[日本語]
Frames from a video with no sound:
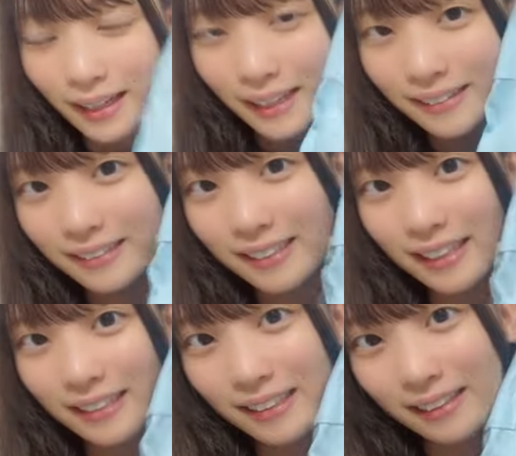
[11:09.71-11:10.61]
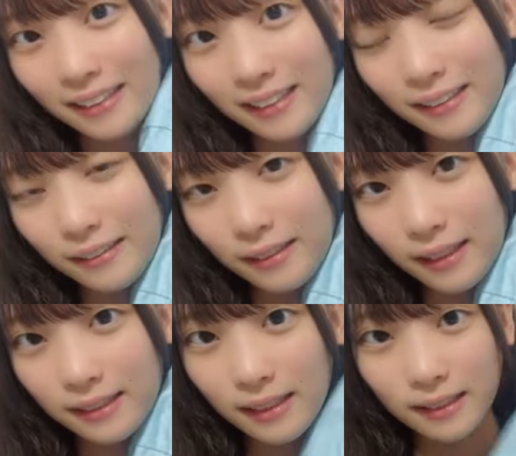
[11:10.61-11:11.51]
あのひなさんがく
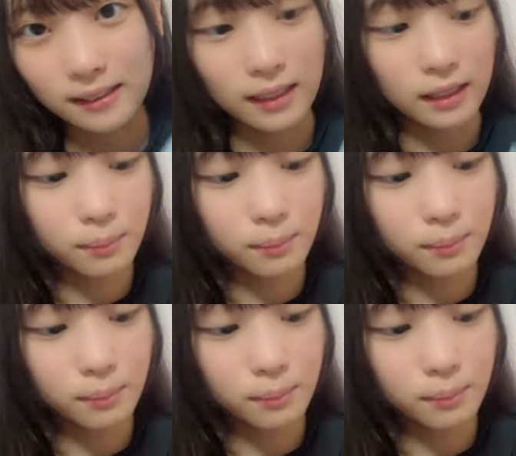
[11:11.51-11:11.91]
ださったさ